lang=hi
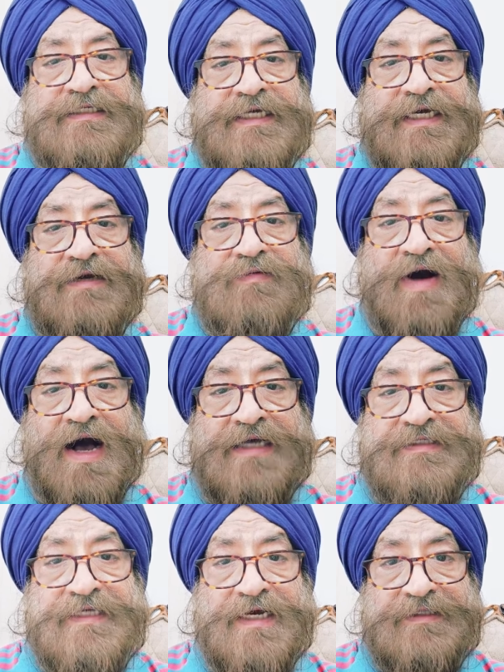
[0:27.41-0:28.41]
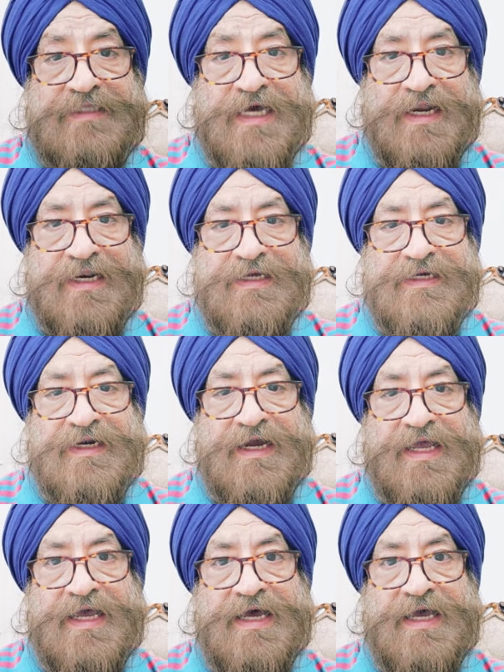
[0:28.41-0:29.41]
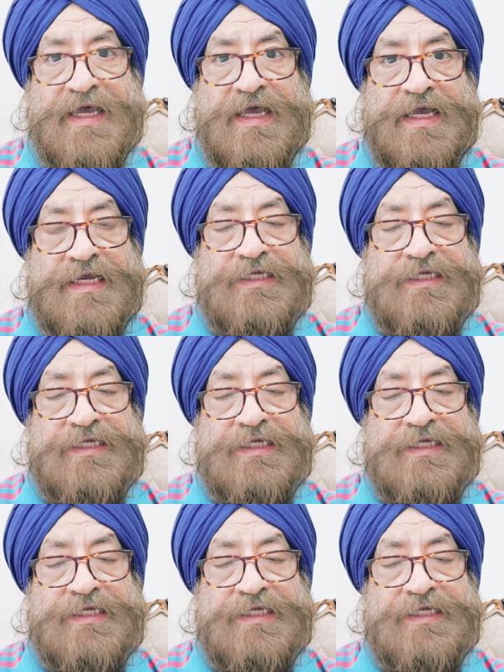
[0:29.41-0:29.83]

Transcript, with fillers: ये वहाँ से हथियार लेकर आया है